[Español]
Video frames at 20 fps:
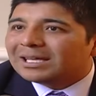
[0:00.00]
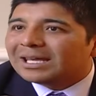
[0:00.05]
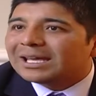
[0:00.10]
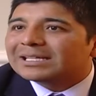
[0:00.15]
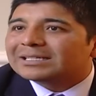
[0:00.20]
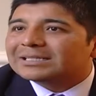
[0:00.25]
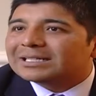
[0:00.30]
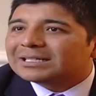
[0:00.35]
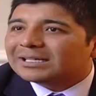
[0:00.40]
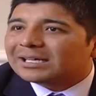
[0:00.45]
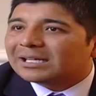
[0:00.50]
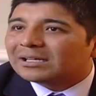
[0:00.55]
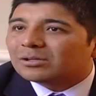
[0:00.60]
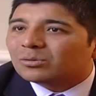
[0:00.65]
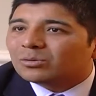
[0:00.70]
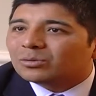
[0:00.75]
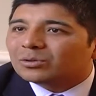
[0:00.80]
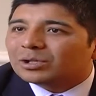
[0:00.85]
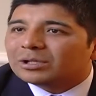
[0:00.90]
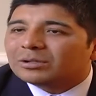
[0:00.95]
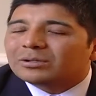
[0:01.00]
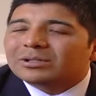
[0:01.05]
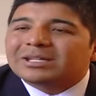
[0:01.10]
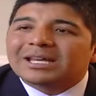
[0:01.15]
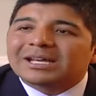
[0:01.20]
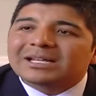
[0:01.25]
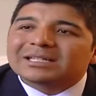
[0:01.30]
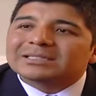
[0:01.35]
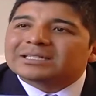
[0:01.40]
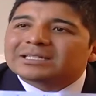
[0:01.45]
quién es el que ha incurrido y
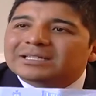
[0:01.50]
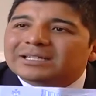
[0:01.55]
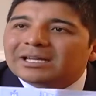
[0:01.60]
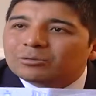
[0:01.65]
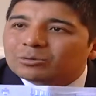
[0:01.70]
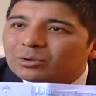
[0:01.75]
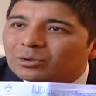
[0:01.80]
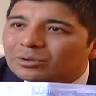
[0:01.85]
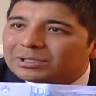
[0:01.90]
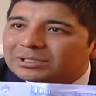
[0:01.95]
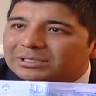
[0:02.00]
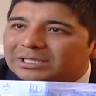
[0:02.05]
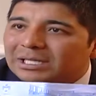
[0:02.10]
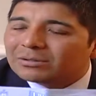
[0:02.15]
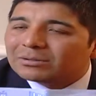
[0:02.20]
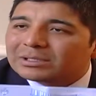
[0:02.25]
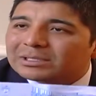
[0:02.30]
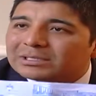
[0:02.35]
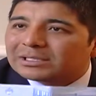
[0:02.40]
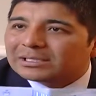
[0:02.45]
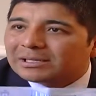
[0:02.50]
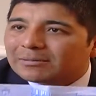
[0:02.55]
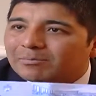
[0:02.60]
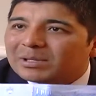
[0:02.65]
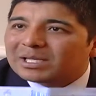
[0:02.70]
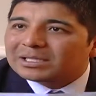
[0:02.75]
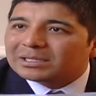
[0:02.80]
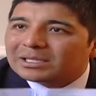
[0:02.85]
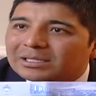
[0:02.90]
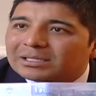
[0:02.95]
quién es el que ha autorizado que se
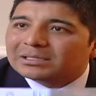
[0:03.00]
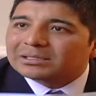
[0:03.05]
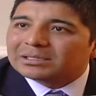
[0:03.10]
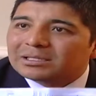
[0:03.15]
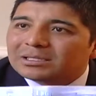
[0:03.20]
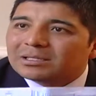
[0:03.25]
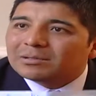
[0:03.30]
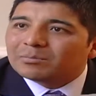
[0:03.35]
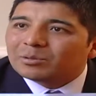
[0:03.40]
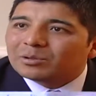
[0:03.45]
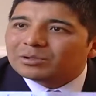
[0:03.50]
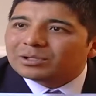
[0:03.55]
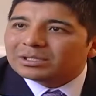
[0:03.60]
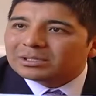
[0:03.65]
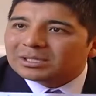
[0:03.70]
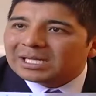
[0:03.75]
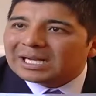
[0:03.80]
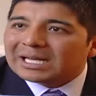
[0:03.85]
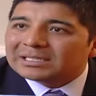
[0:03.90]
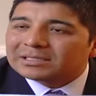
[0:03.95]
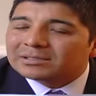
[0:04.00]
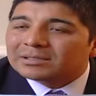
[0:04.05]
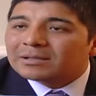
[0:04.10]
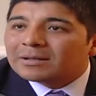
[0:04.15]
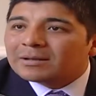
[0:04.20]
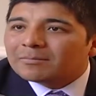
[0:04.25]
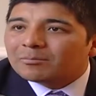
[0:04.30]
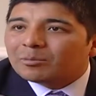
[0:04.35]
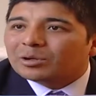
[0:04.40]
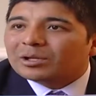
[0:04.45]
repartan este tipo de entradas,
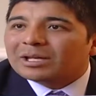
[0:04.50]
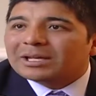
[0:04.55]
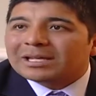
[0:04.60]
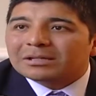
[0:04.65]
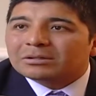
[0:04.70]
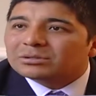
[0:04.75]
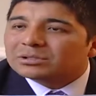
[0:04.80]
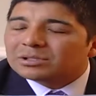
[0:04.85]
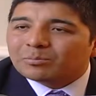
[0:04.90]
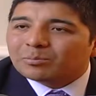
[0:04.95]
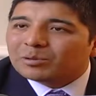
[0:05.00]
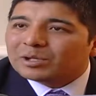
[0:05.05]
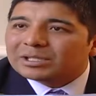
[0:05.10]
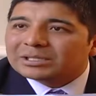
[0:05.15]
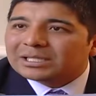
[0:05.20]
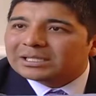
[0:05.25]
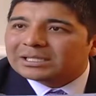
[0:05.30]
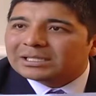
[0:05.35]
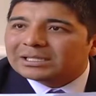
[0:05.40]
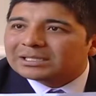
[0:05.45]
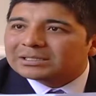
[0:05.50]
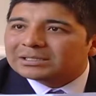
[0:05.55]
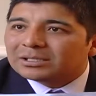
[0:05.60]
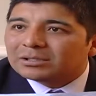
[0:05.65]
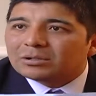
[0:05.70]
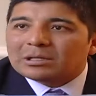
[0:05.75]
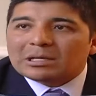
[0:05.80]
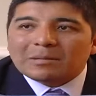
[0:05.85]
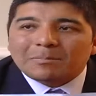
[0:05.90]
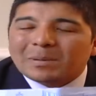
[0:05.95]
porque ya no se puede seguir
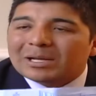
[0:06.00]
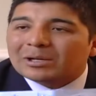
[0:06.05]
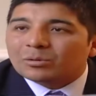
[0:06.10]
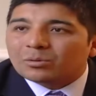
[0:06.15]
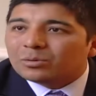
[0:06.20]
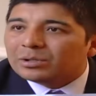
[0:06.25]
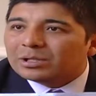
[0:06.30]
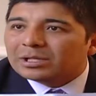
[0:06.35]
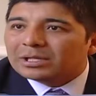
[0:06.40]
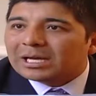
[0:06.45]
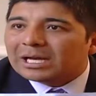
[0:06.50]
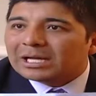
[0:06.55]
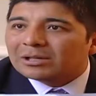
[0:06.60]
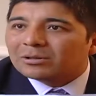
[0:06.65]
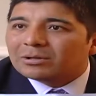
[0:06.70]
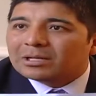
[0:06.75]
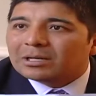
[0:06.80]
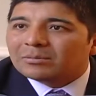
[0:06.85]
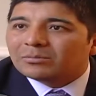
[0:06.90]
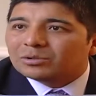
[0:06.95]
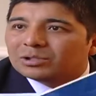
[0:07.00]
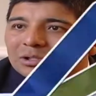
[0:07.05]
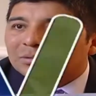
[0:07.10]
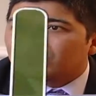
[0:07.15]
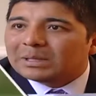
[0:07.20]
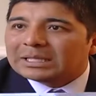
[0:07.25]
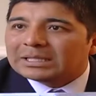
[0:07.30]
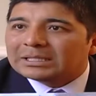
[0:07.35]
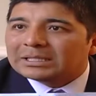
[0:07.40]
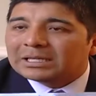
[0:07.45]
haciendo y perjudicando a la
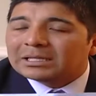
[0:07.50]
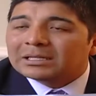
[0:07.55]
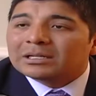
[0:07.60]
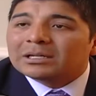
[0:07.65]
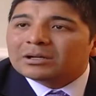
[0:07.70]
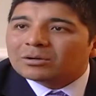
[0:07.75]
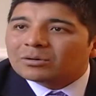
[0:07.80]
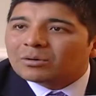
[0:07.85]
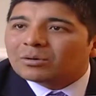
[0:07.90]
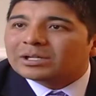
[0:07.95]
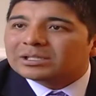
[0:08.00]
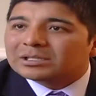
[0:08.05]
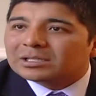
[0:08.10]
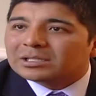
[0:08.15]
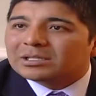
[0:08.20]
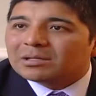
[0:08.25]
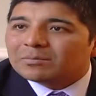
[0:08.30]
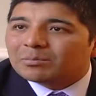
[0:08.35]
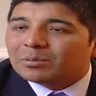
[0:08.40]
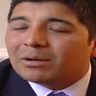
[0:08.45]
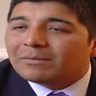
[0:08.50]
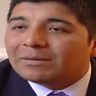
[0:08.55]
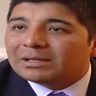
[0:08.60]
municipalidad con este tipo de